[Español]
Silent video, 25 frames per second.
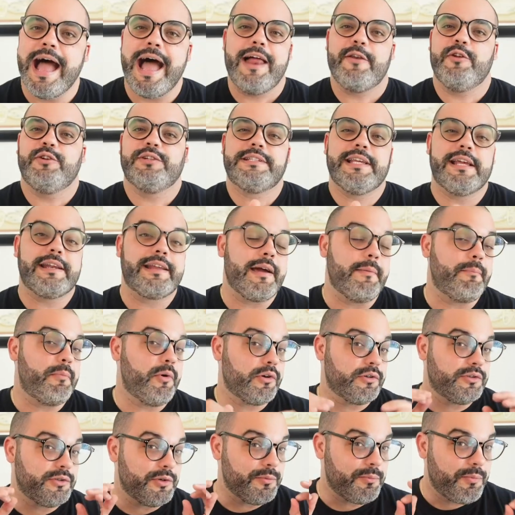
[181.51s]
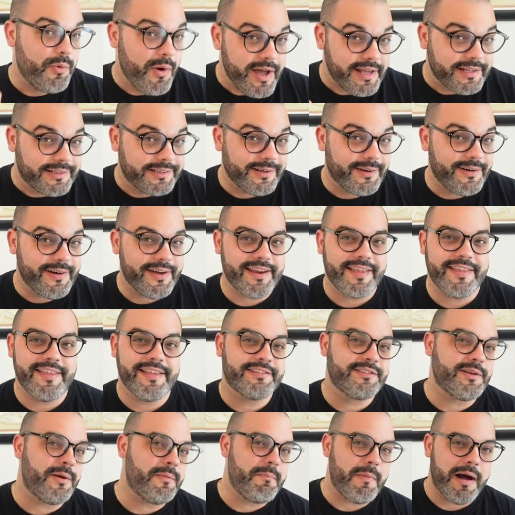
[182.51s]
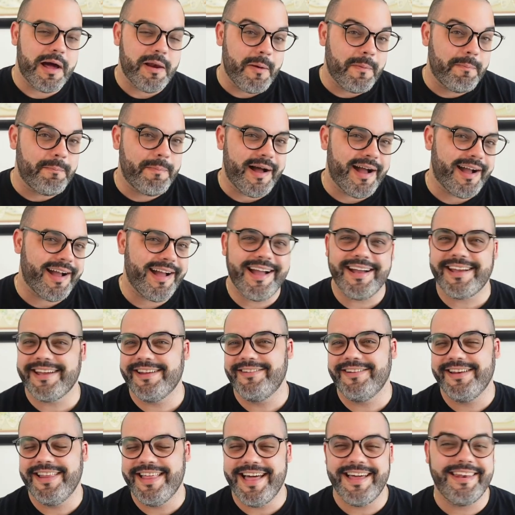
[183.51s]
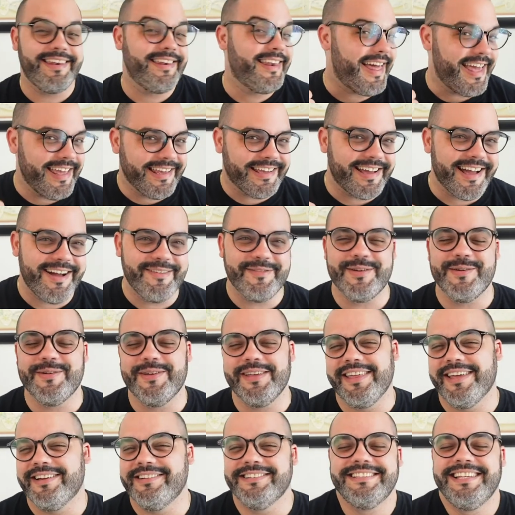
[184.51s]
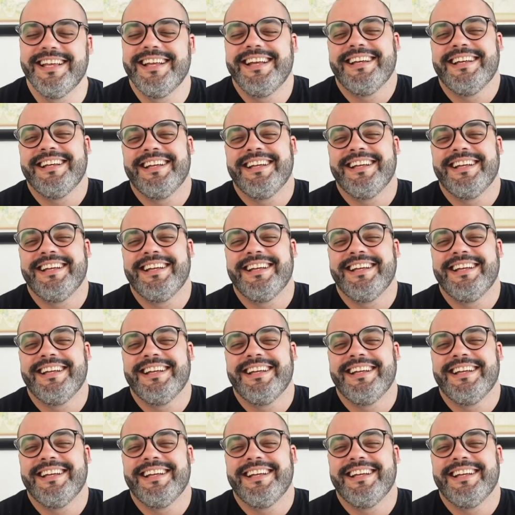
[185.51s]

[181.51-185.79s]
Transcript: A no ser que por supuesto eres de esos malos paga que no le dan like a mis videos.